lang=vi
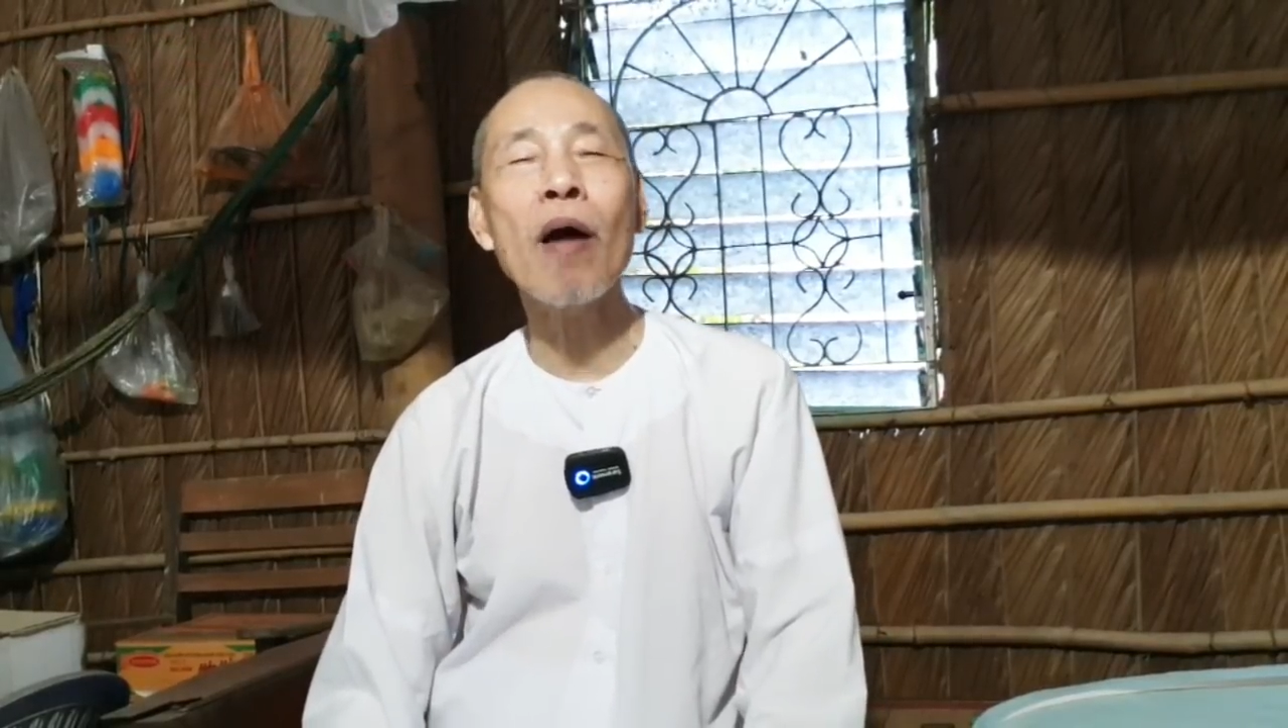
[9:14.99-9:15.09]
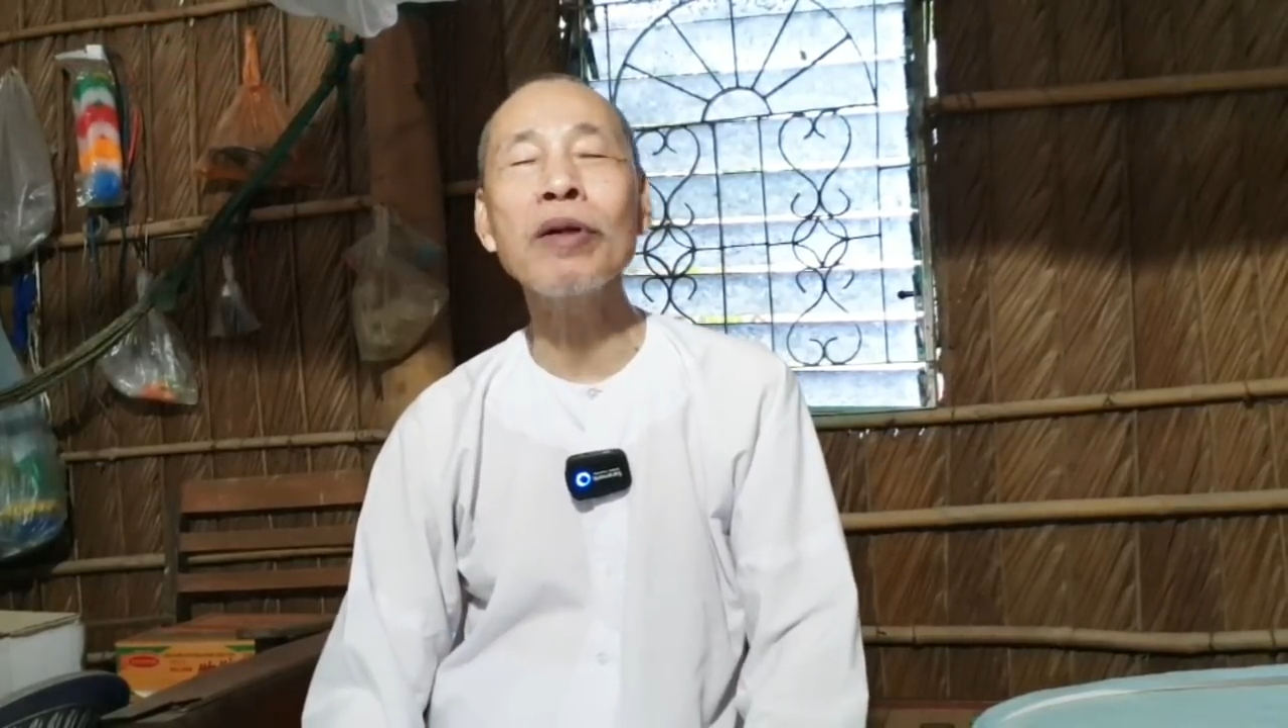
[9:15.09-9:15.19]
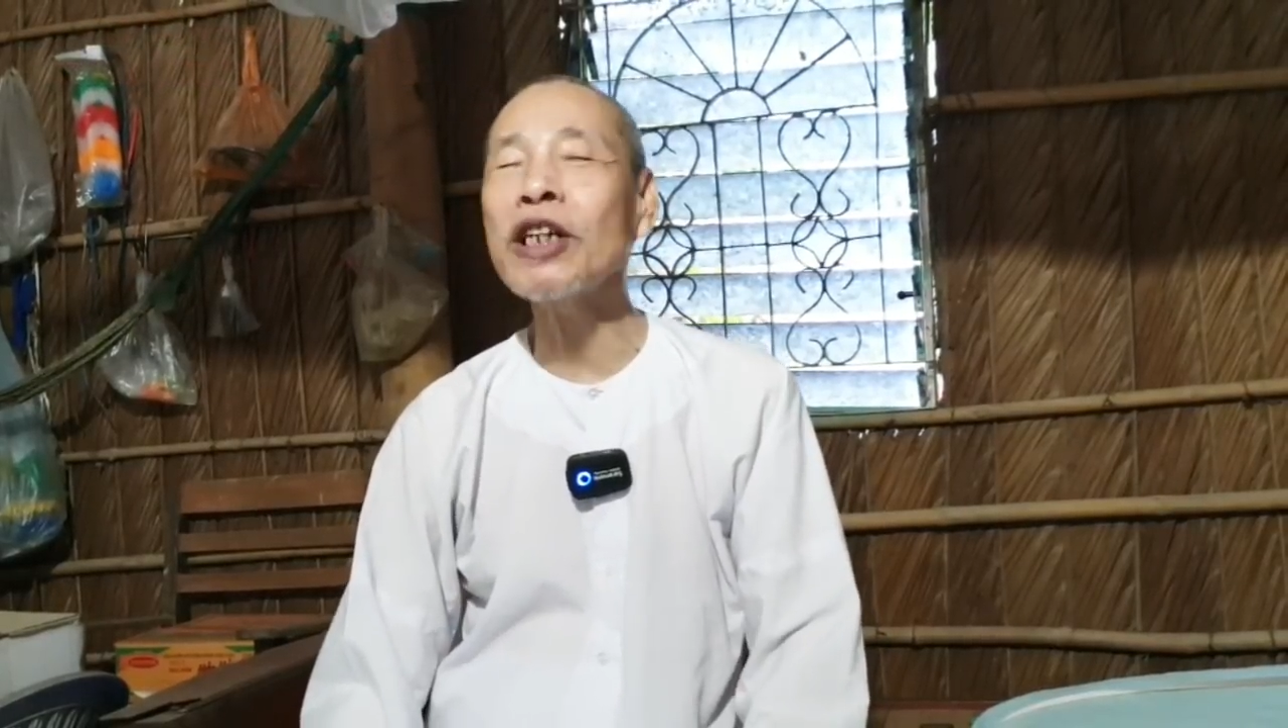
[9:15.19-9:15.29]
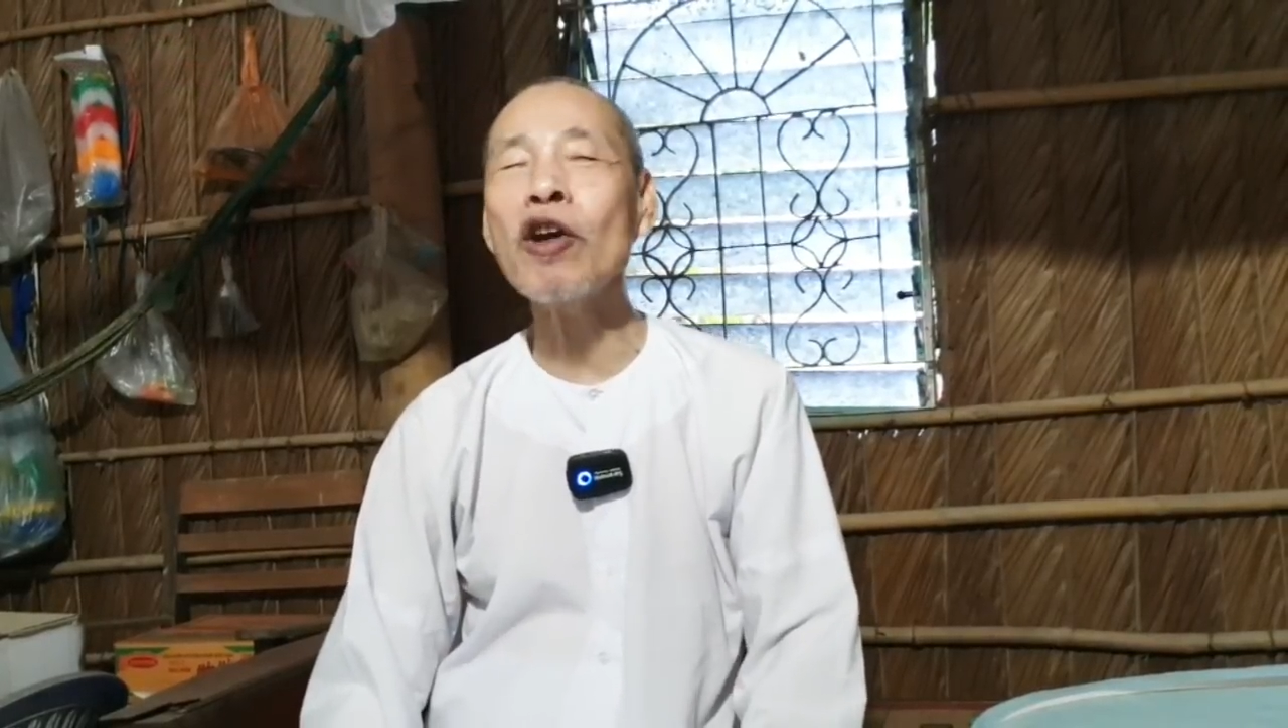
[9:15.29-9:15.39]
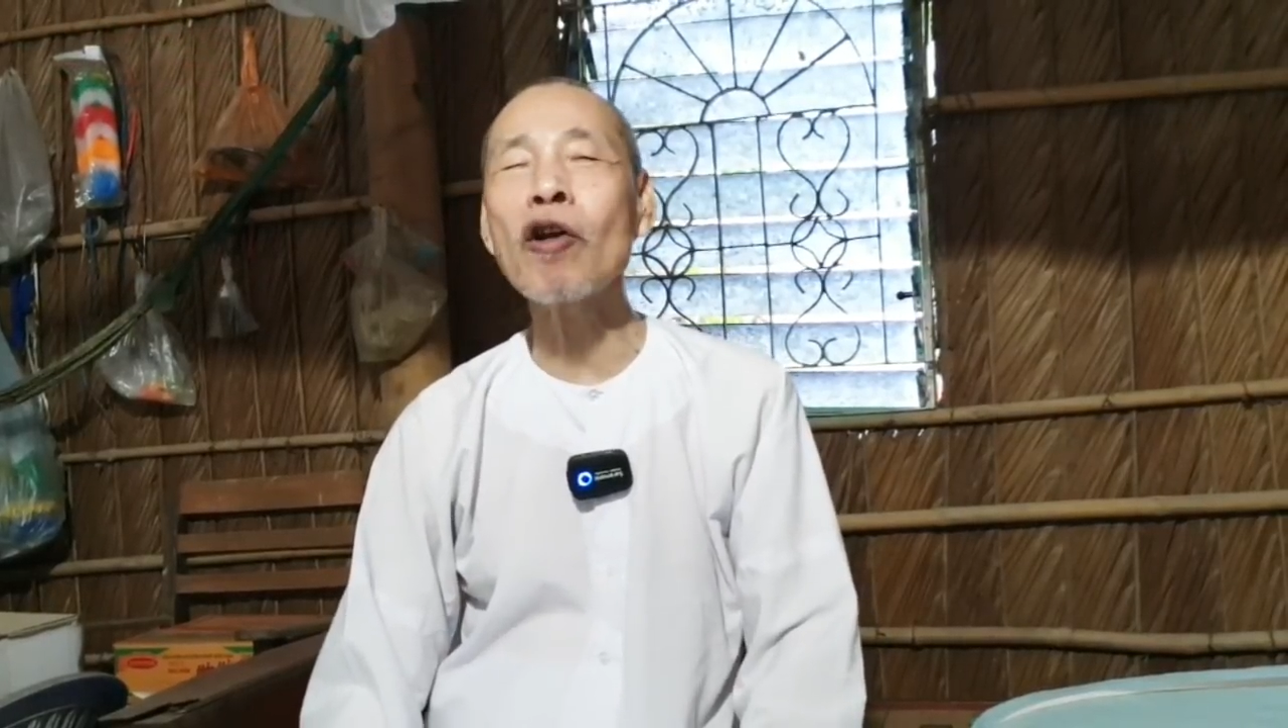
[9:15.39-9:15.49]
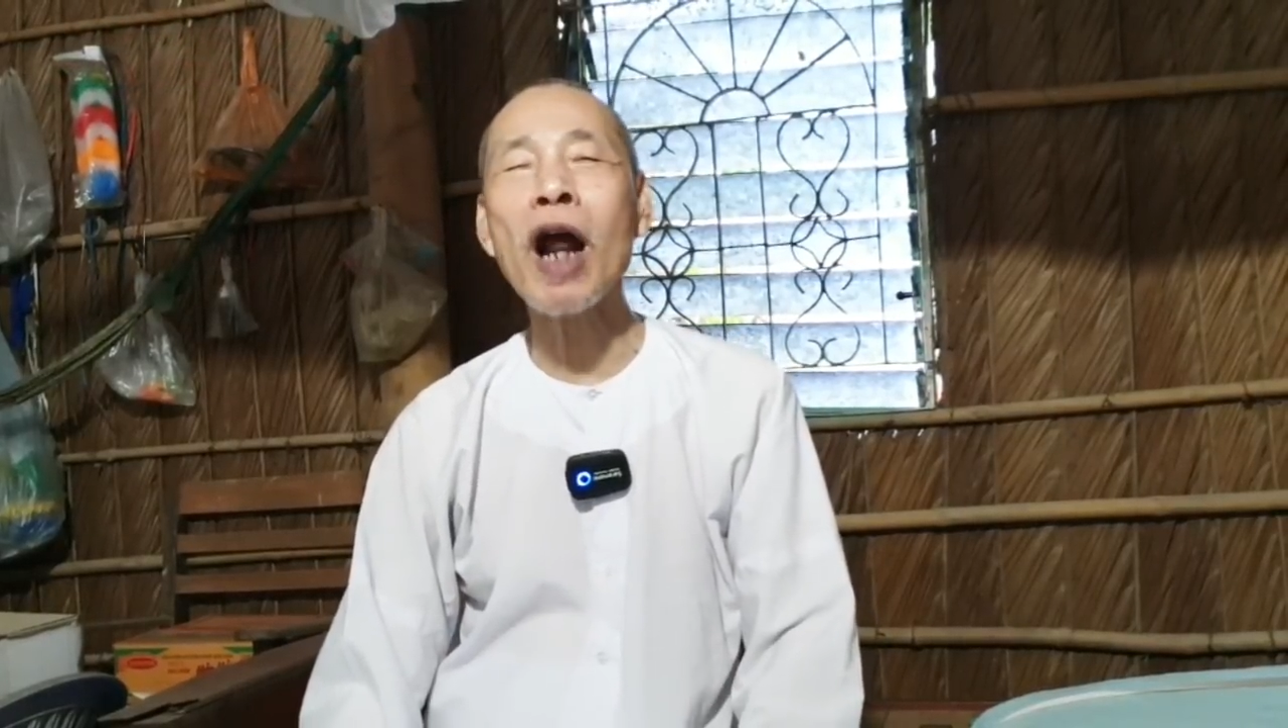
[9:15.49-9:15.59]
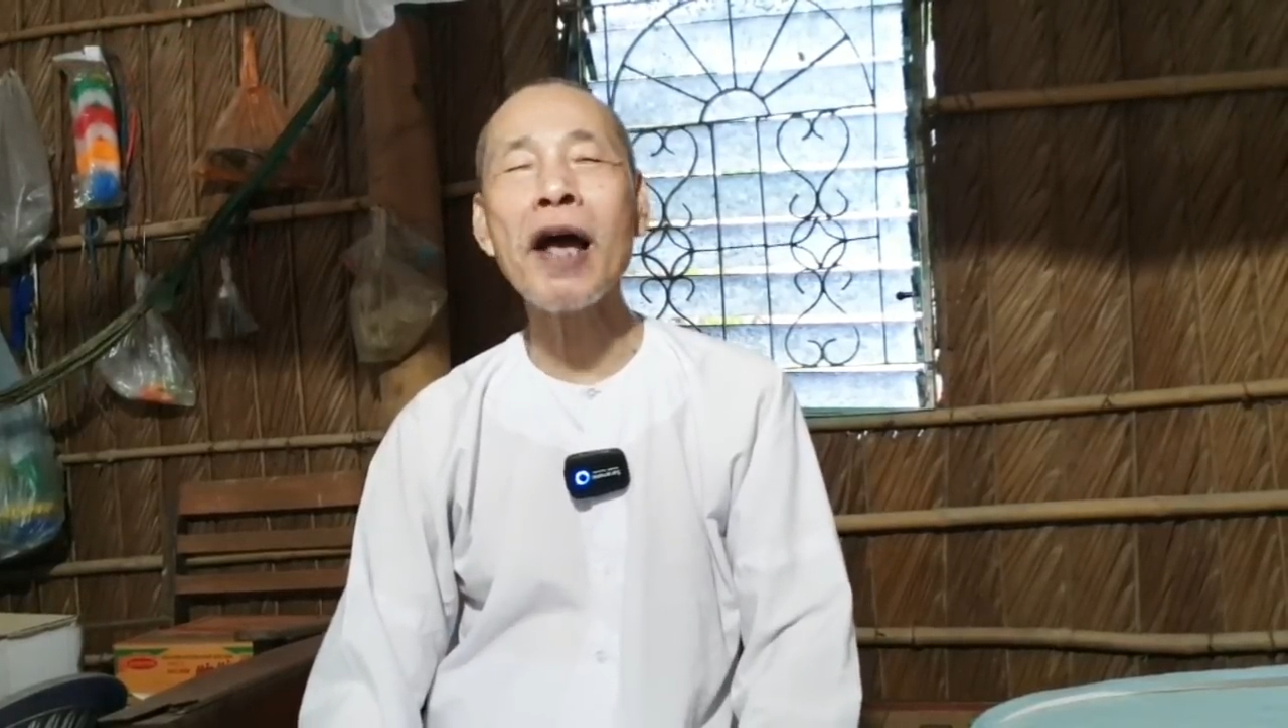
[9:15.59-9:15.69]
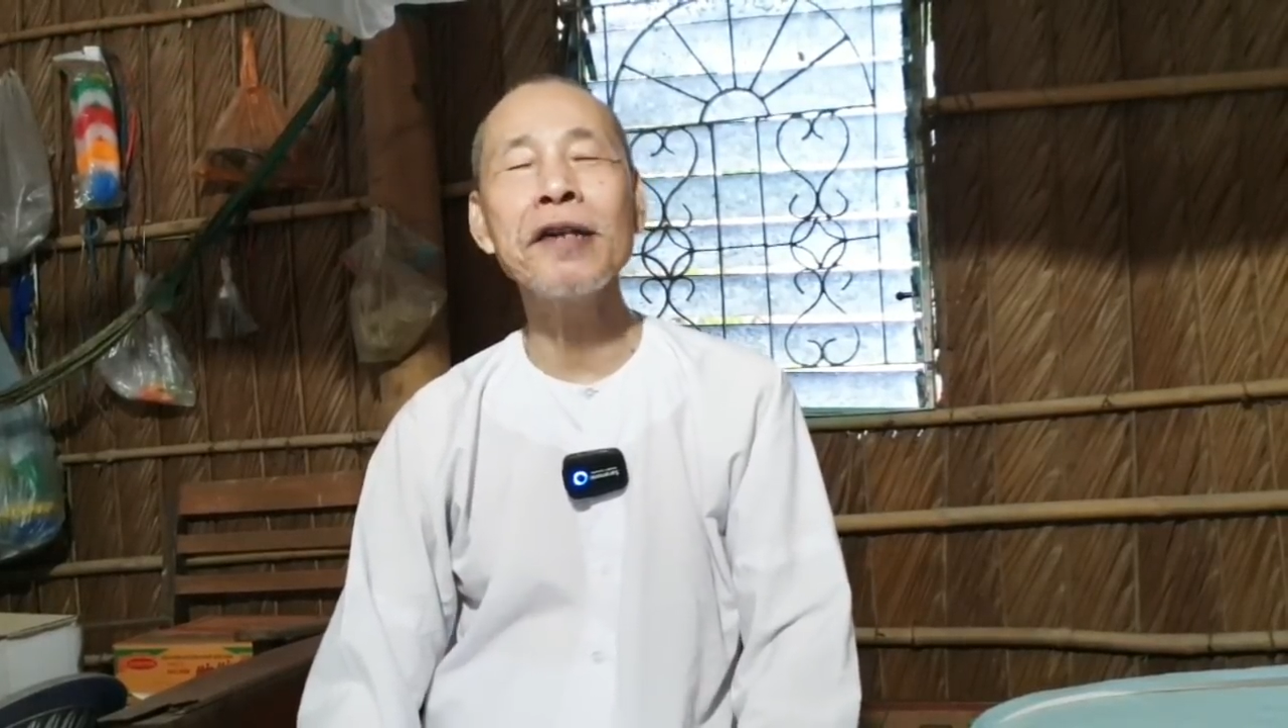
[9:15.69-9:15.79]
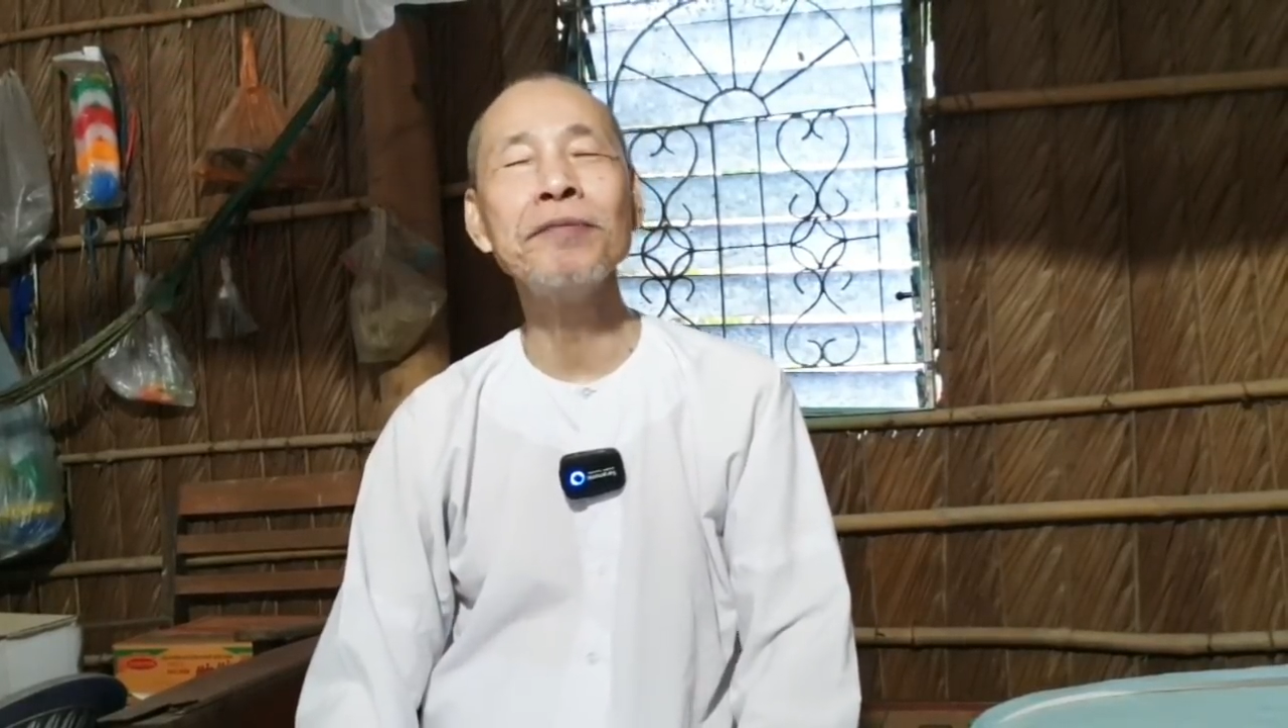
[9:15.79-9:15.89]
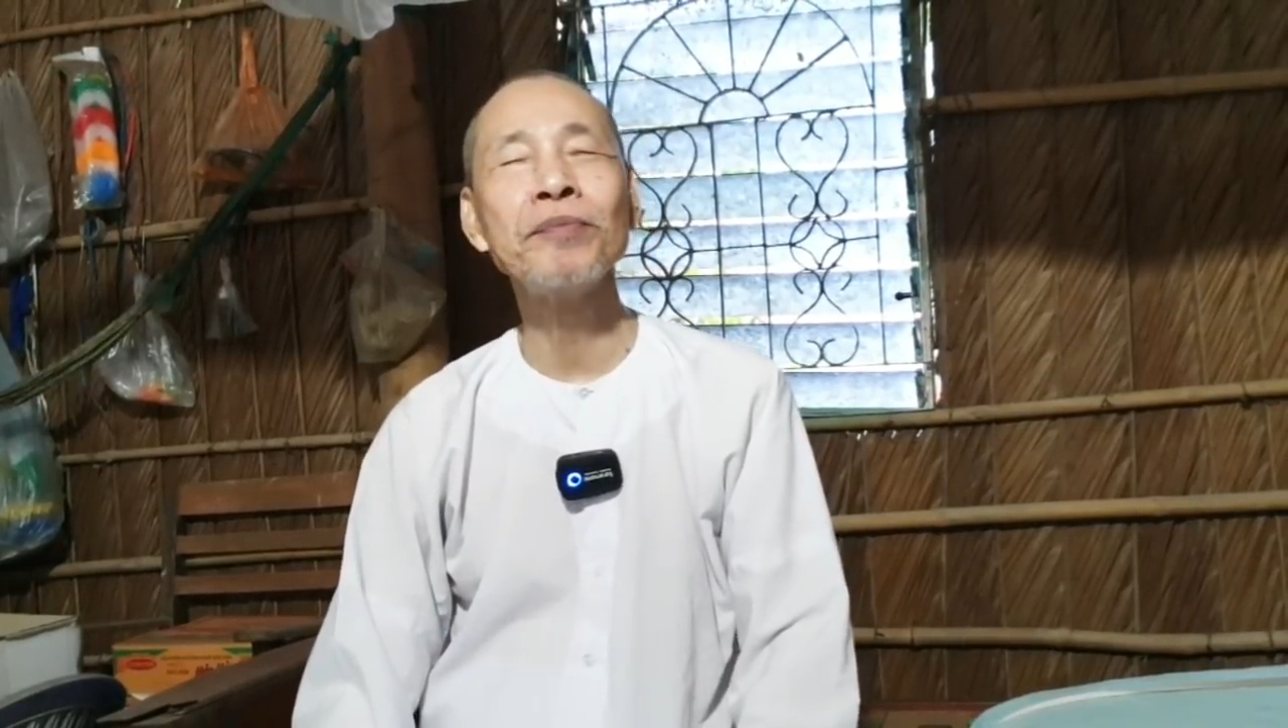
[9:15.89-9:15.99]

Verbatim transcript: không có chế độ rài